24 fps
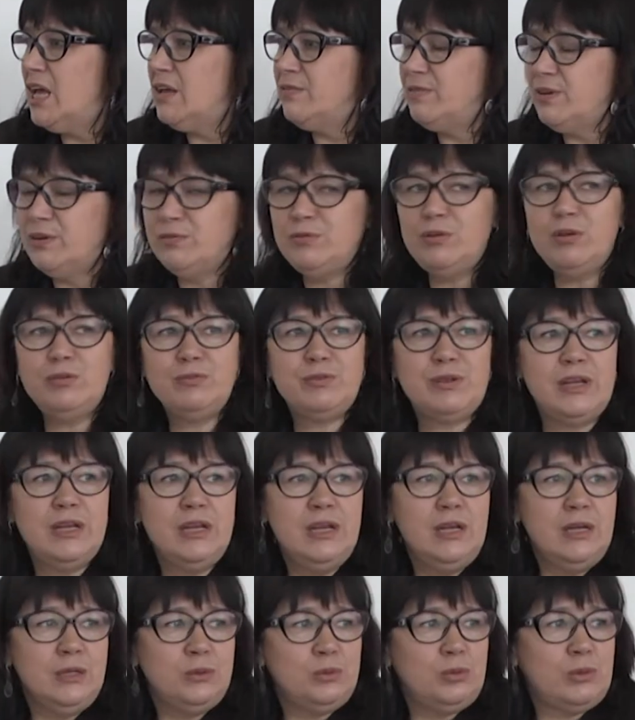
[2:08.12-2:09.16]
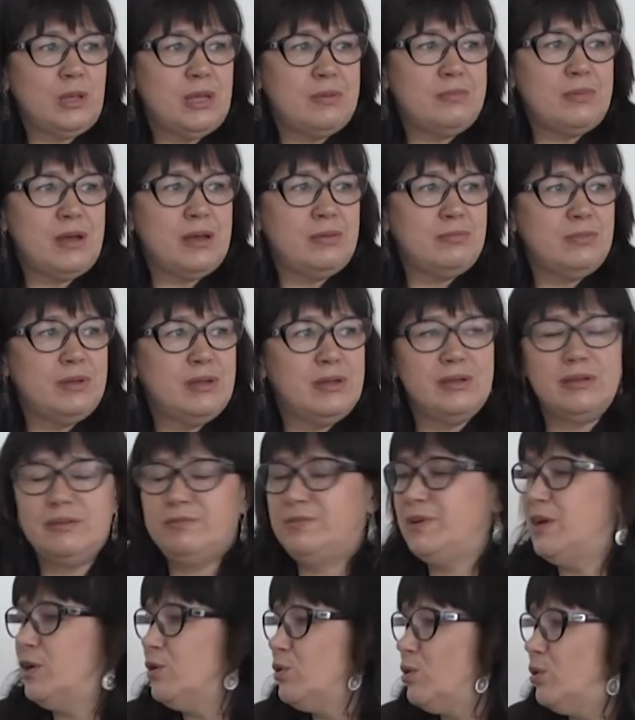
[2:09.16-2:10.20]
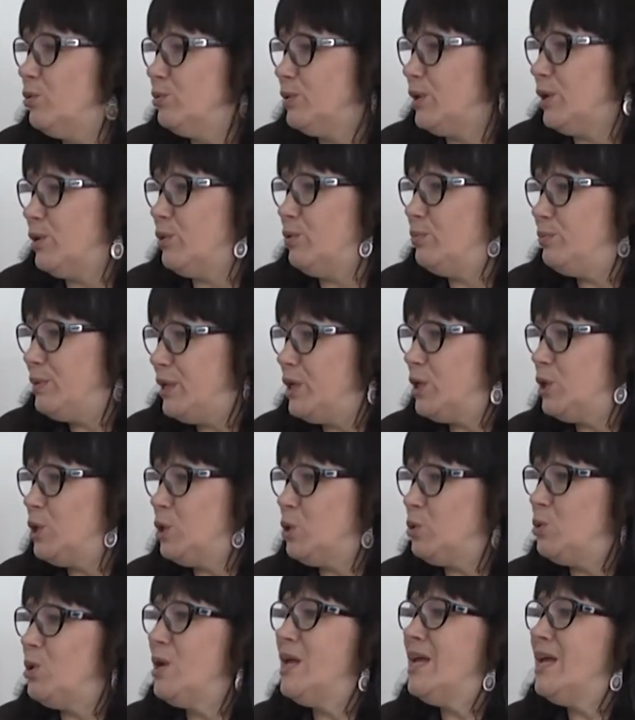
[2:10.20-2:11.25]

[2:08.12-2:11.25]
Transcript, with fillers: we Lwowie. Tutaj mamy wielką, taką piękną